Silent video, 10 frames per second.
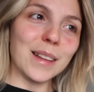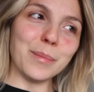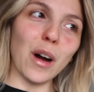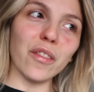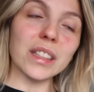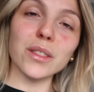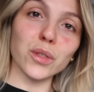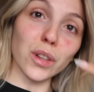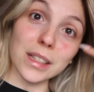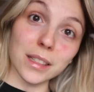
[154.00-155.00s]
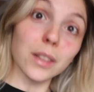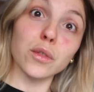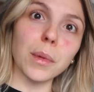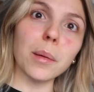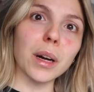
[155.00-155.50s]
Mais en fait, genre ça sera
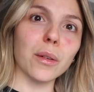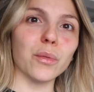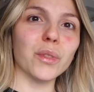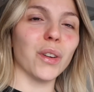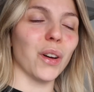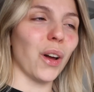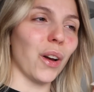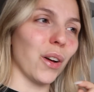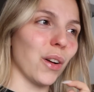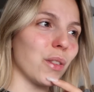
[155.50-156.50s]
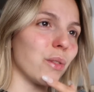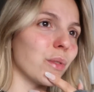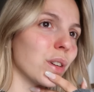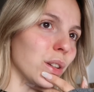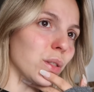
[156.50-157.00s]
demain par contre,
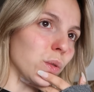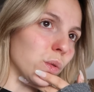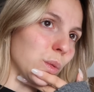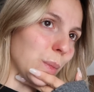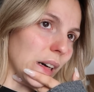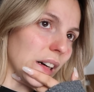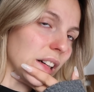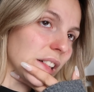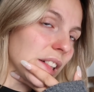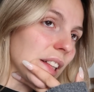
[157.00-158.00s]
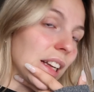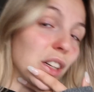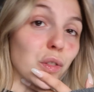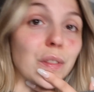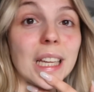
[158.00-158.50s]
donc du coup, bah
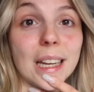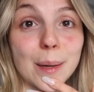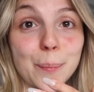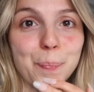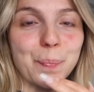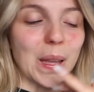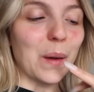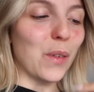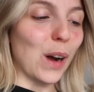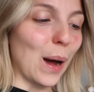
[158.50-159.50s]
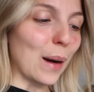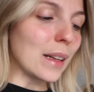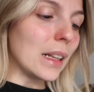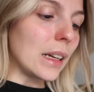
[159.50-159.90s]
je vais y aller voilà.